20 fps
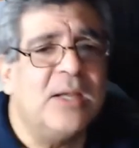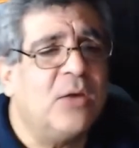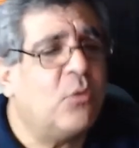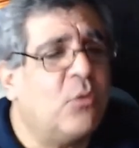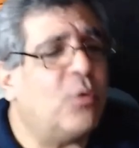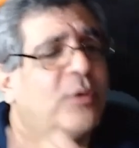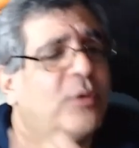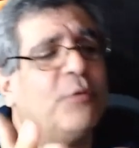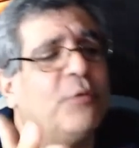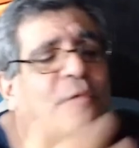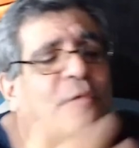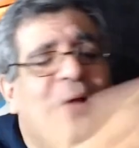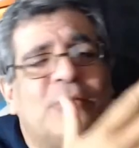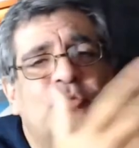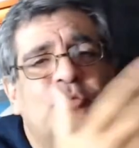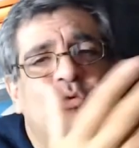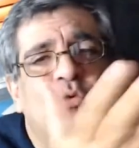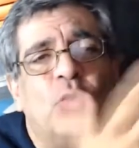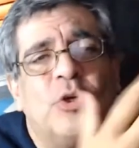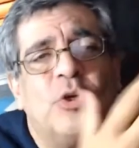quando eu
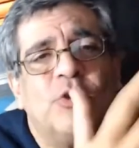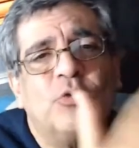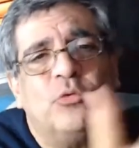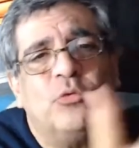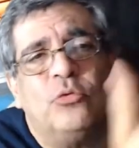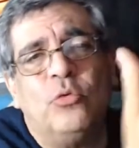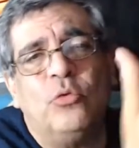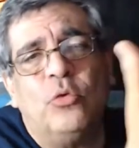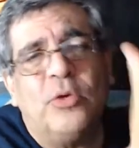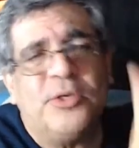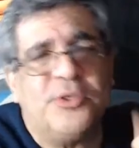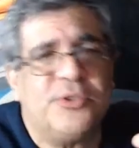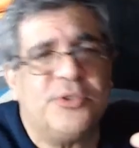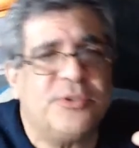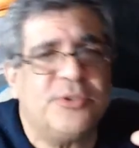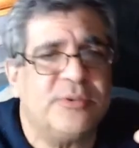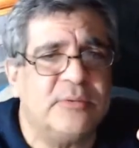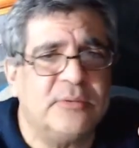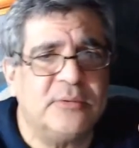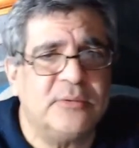faço dois com
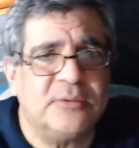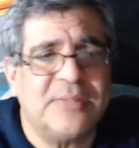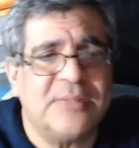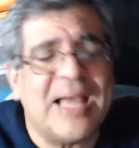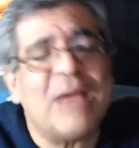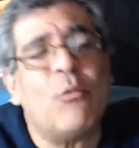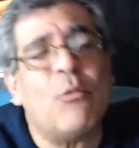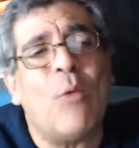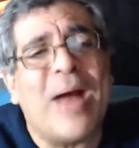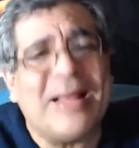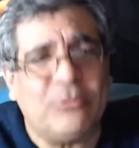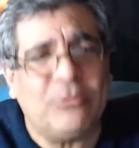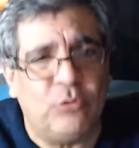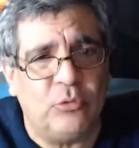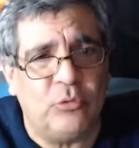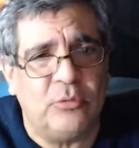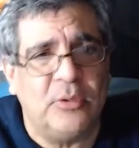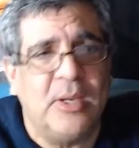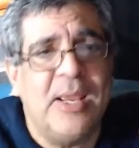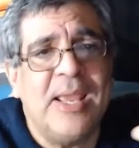dois? Dá
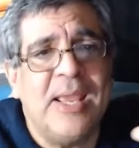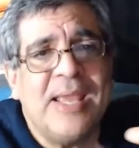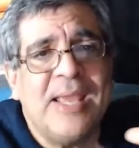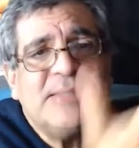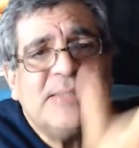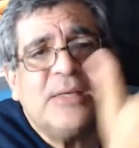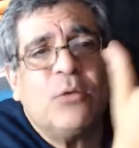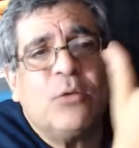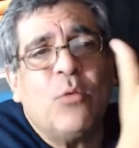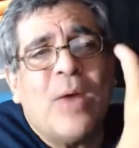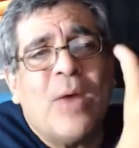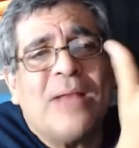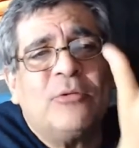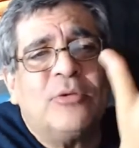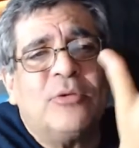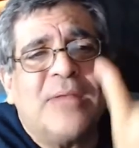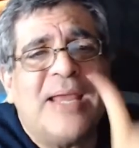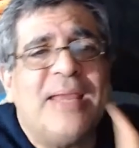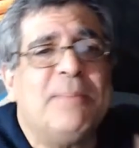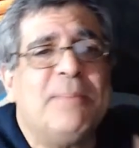quatro. Esse
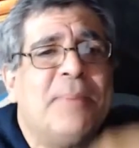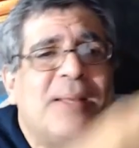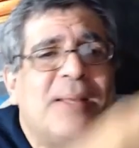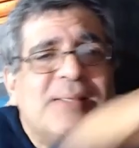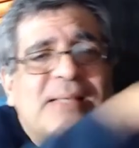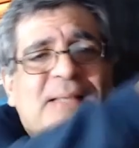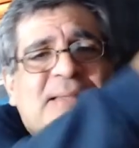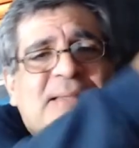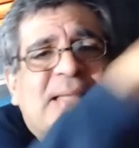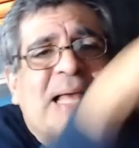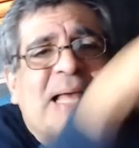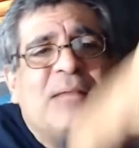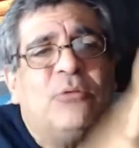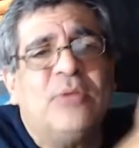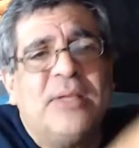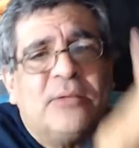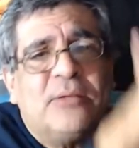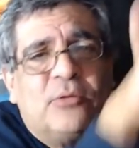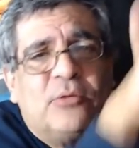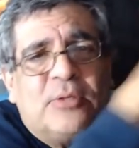quatro está representado
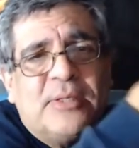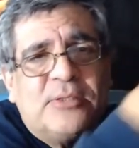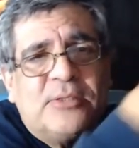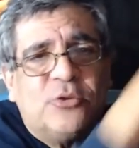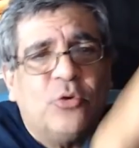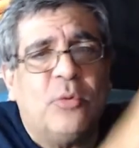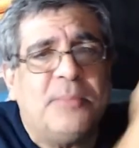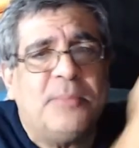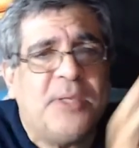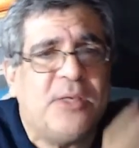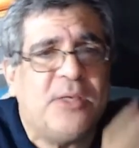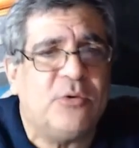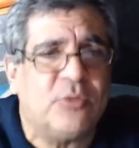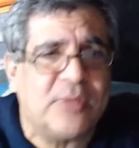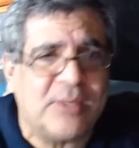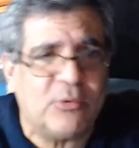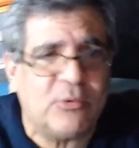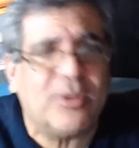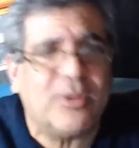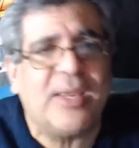dentro desse domínio,
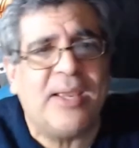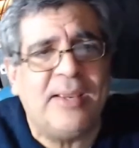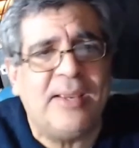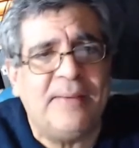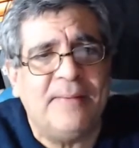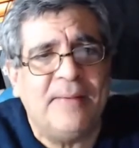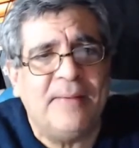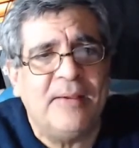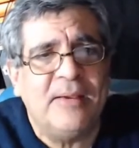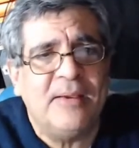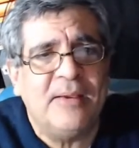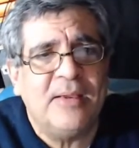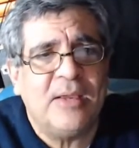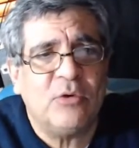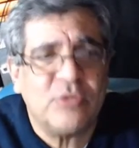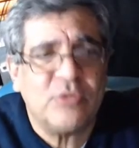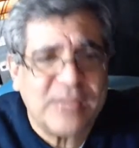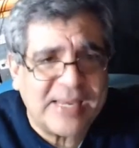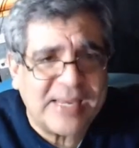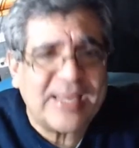tá ok?
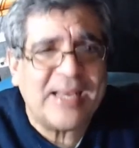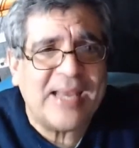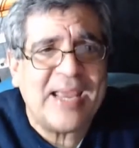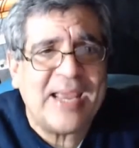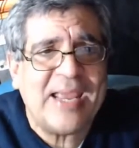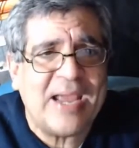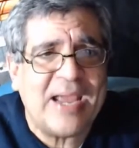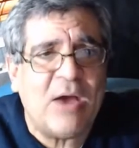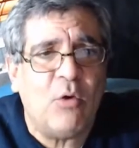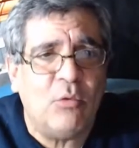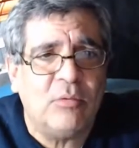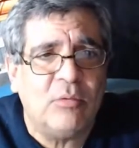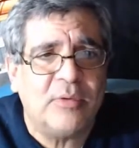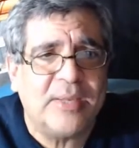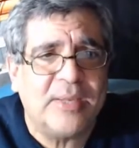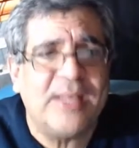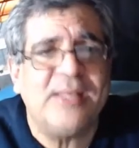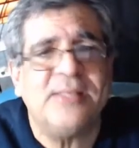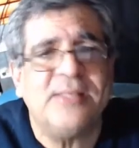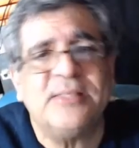Eu sei que ele é real,
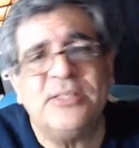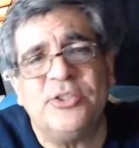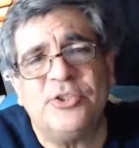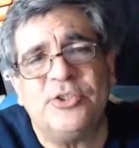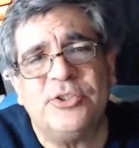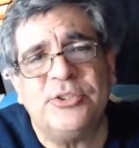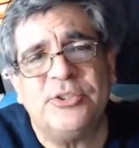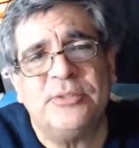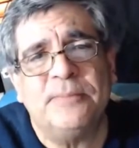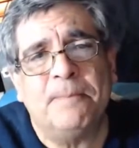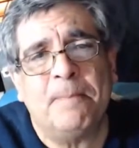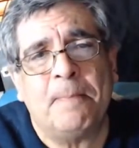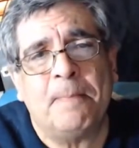que ele existe.